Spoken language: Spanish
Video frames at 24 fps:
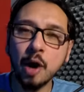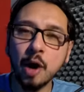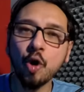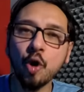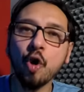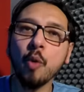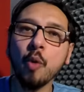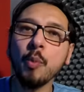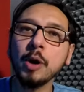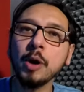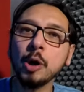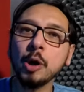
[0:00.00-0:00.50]

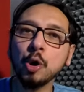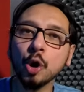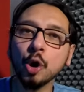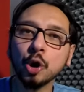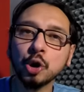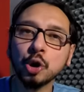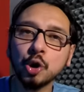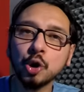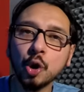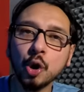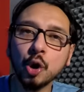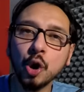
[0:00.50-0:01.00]
como el
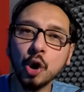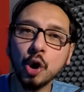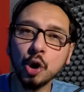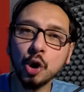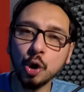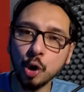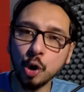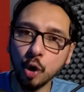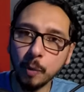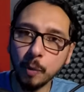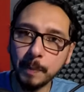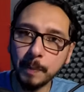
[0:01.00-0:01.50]
doctor
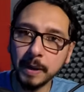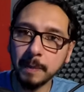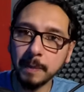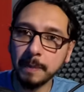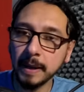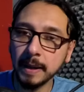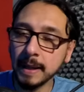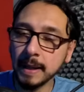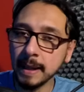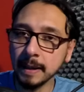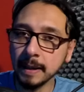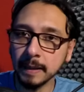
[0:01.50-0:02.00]
López
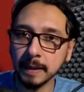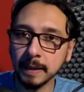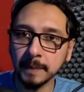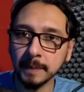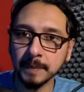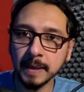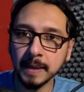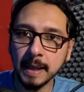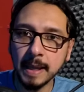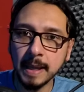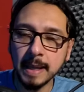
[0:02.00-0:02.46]
Pereira,